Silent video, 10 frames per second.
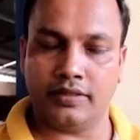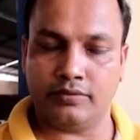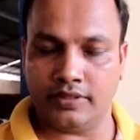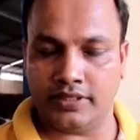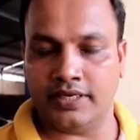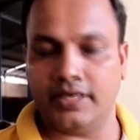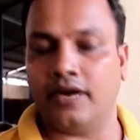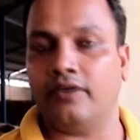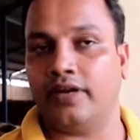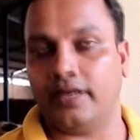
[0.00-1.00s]
Di India
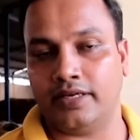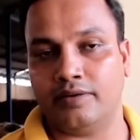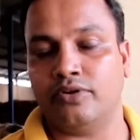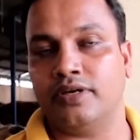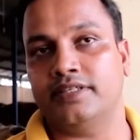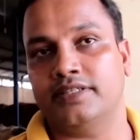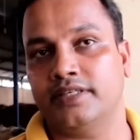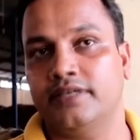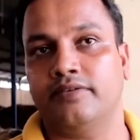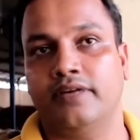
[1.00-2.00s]
olah lagi bukan di
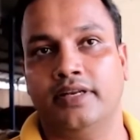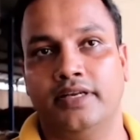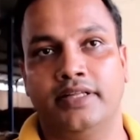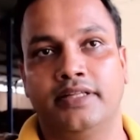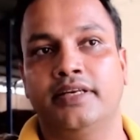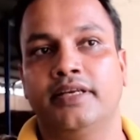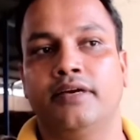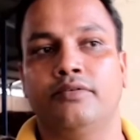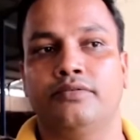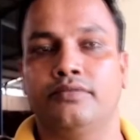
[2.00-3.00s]
sini olah lagi di India
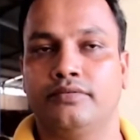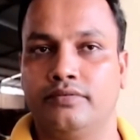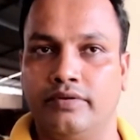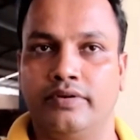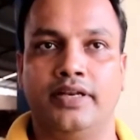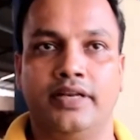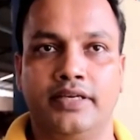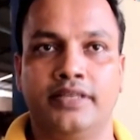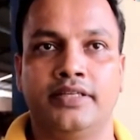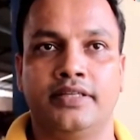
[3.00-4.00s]
olah
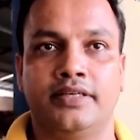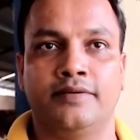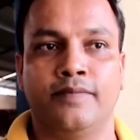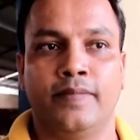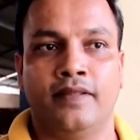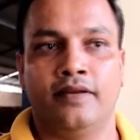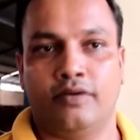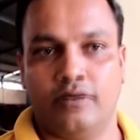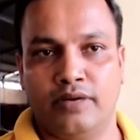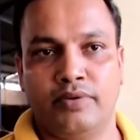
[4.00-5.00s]
lagi jadi
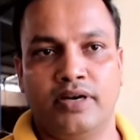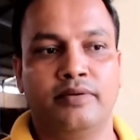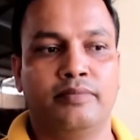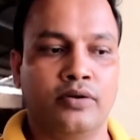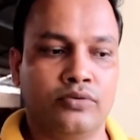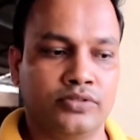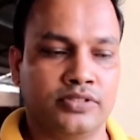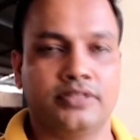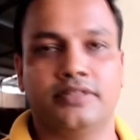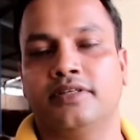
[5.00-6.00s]
kalau gambir lebih bagus
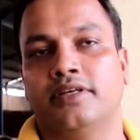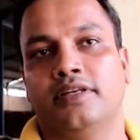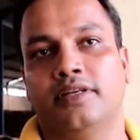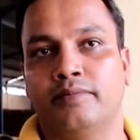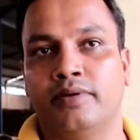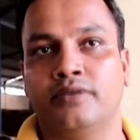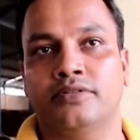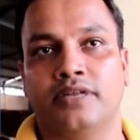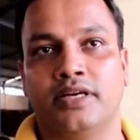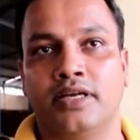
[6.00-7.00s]
lebih bagus
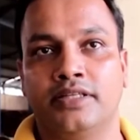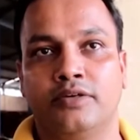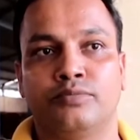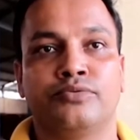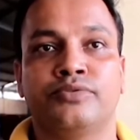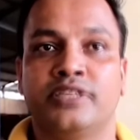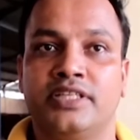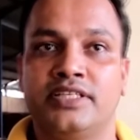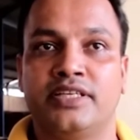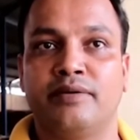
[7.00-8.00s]
karena dikonsumsi
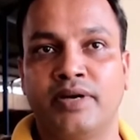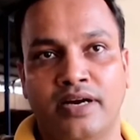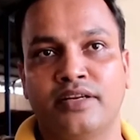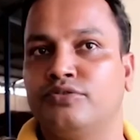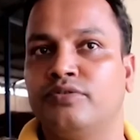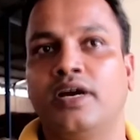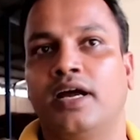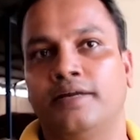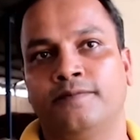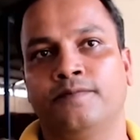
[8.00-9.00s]
di sana makanan juga.
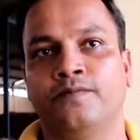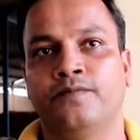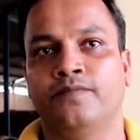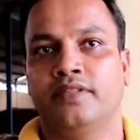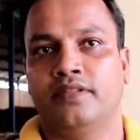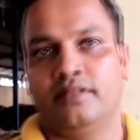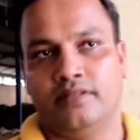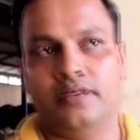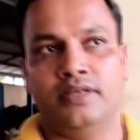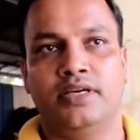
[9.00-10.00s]

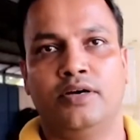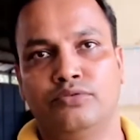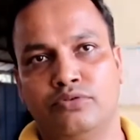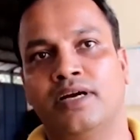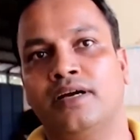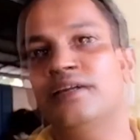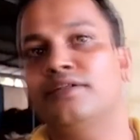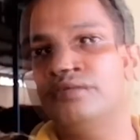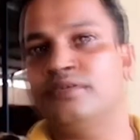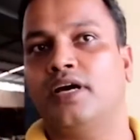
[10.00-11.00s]
Di India untuk
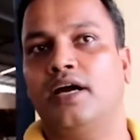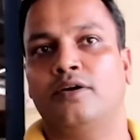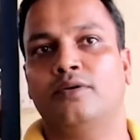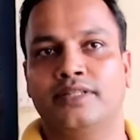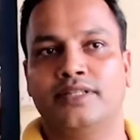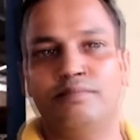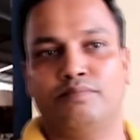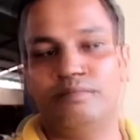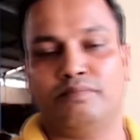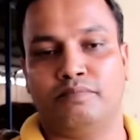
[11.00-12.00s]
makanan juga kalau kita
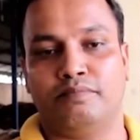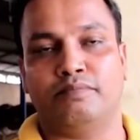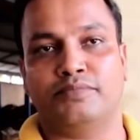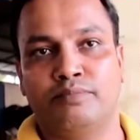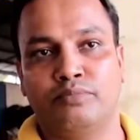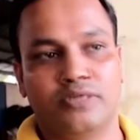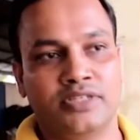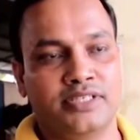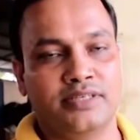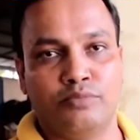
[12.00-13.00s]
campur
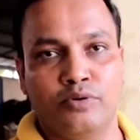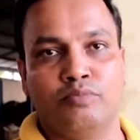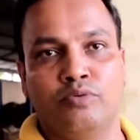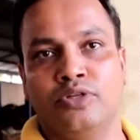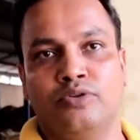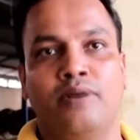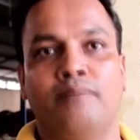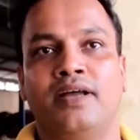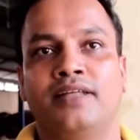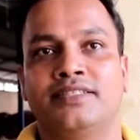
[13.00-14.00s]
di sini pupuk atau
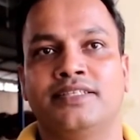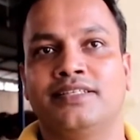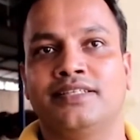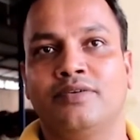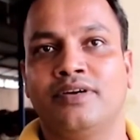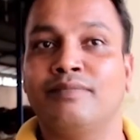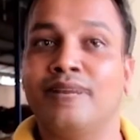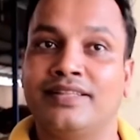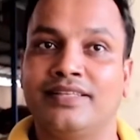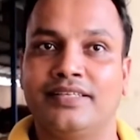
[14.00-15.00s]
apa di sana jadi orang
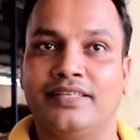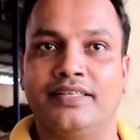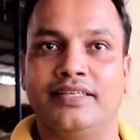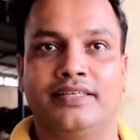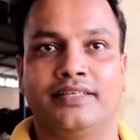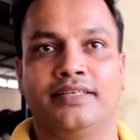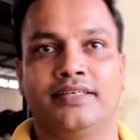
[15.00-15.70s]
mati jadi.